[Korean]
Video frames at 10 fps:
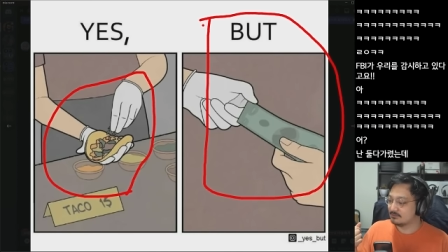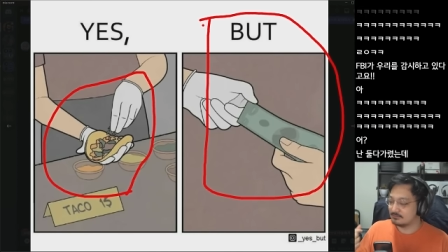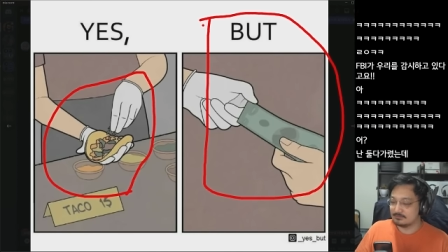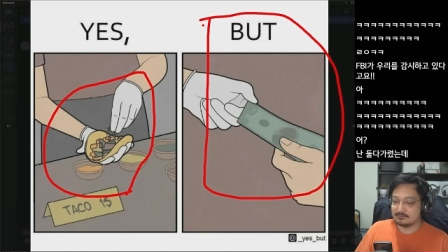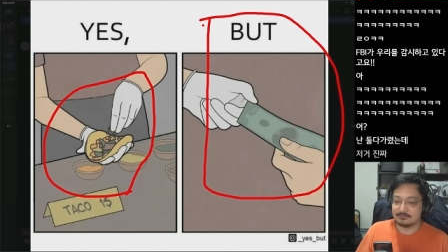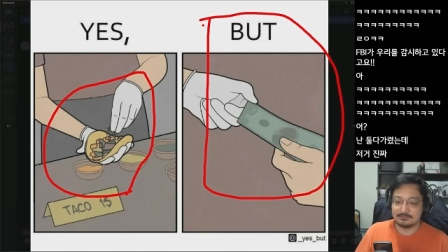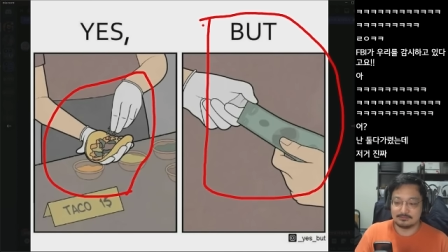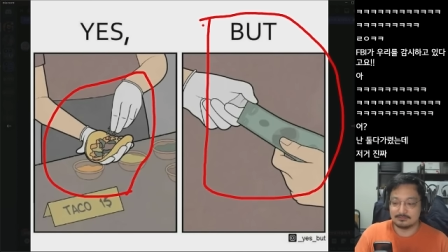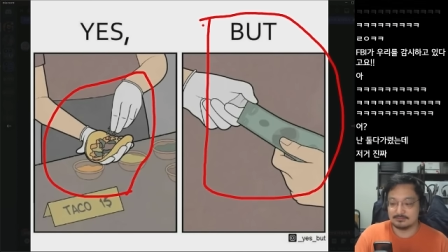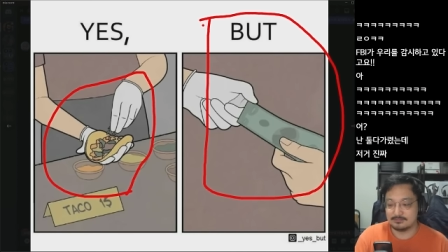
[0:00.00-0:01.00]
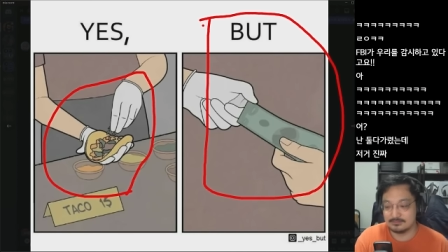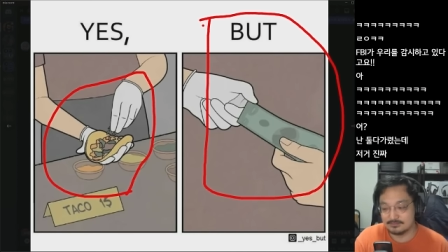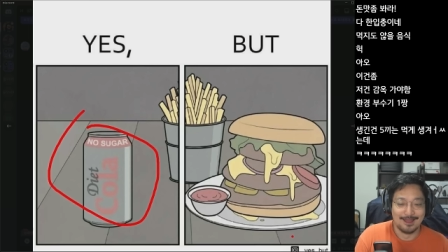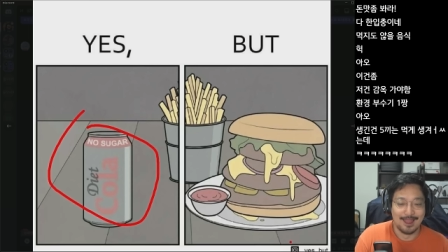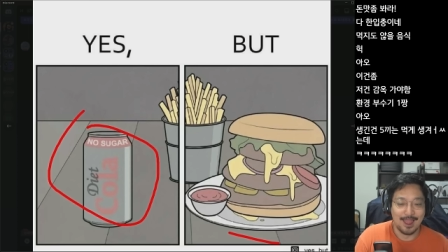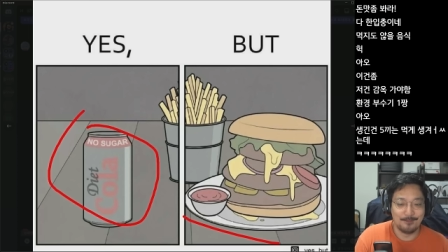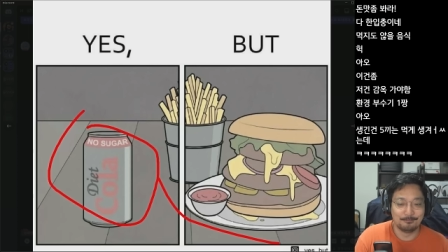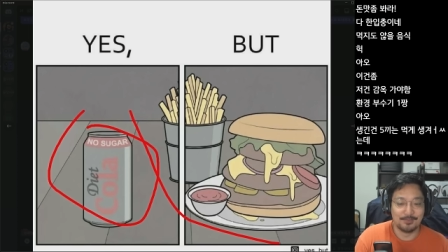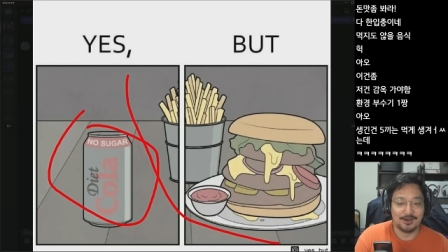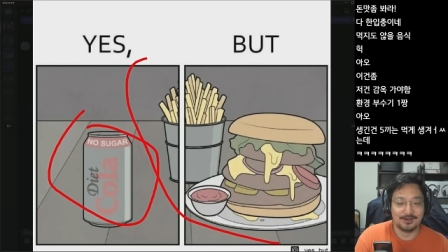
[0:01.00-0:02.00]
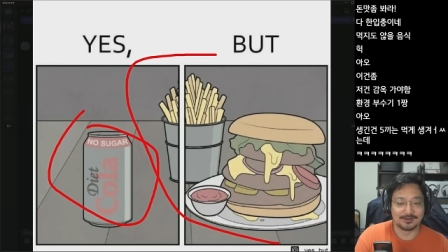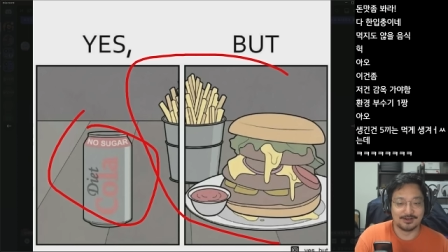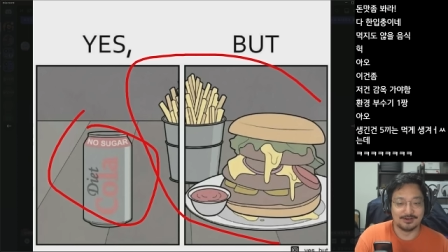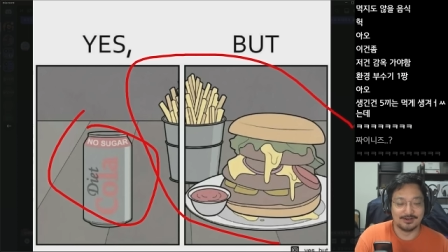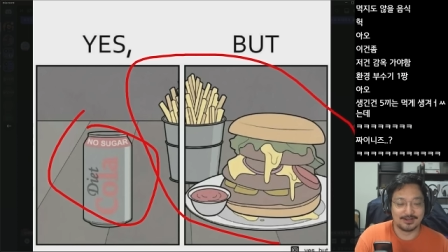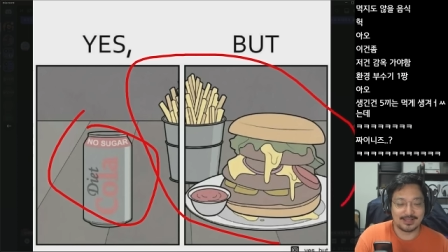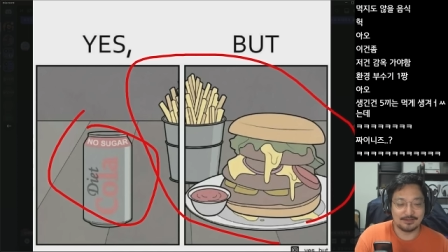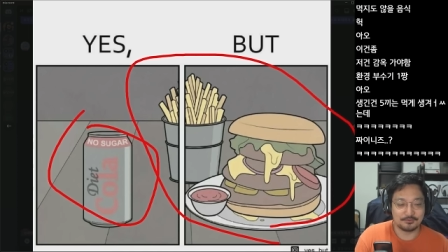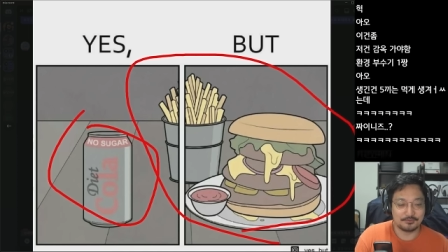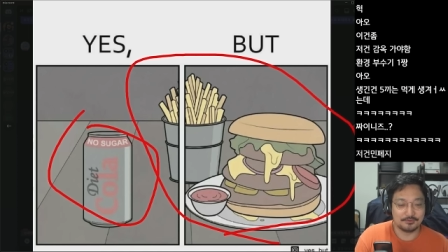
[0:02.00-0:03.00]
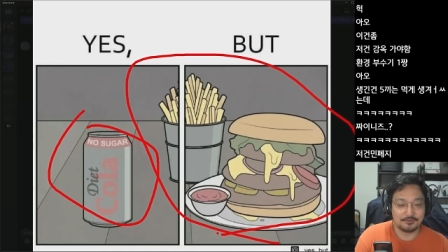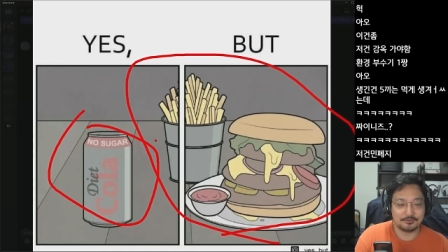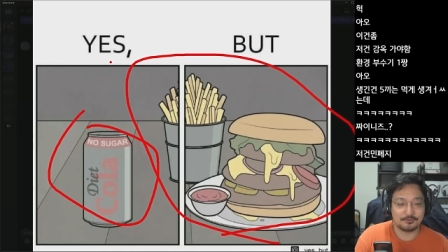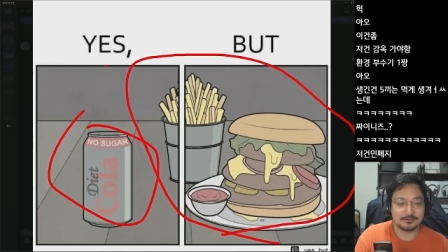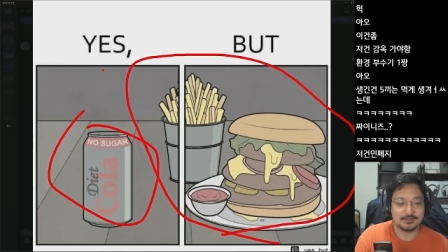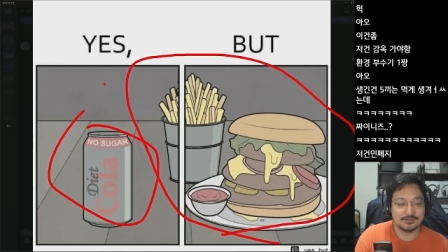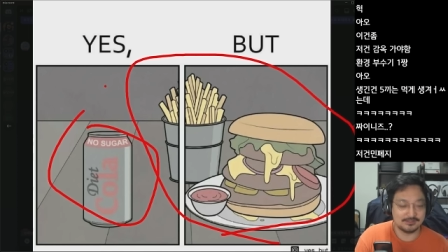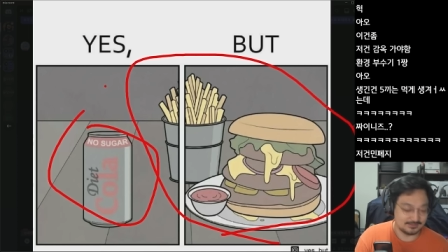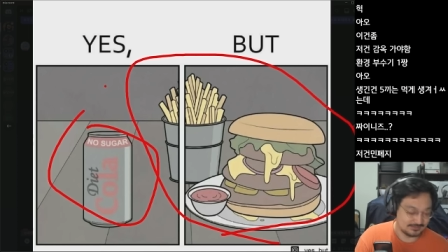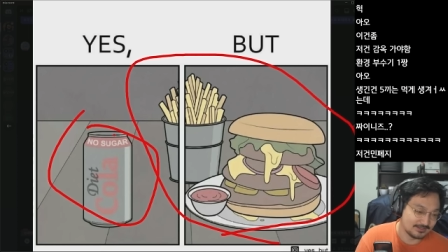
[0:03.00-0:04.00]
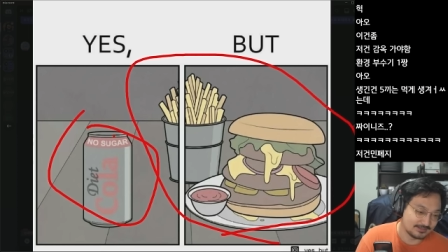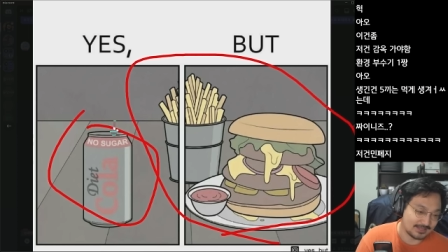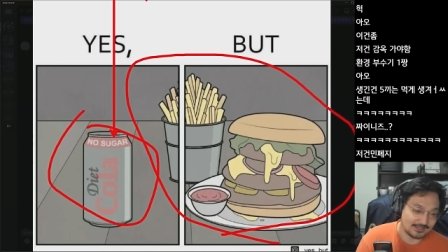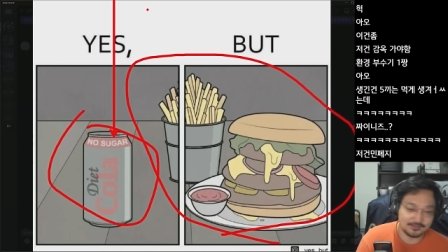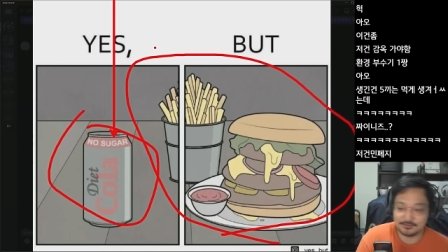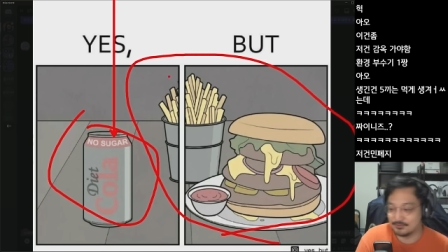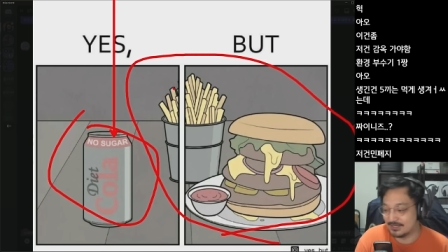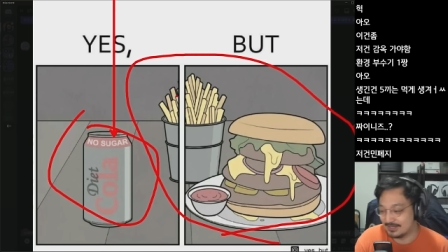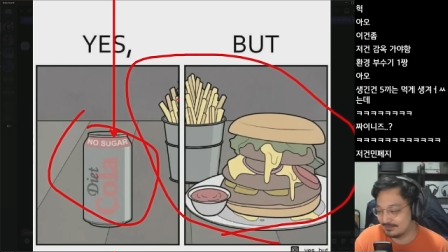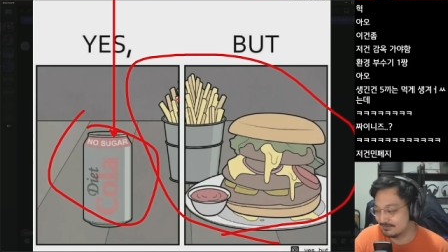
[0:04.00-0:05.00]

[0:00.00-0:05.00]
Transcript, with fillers: 어, 햄버거 해놓고 코크는 다이어트 콜라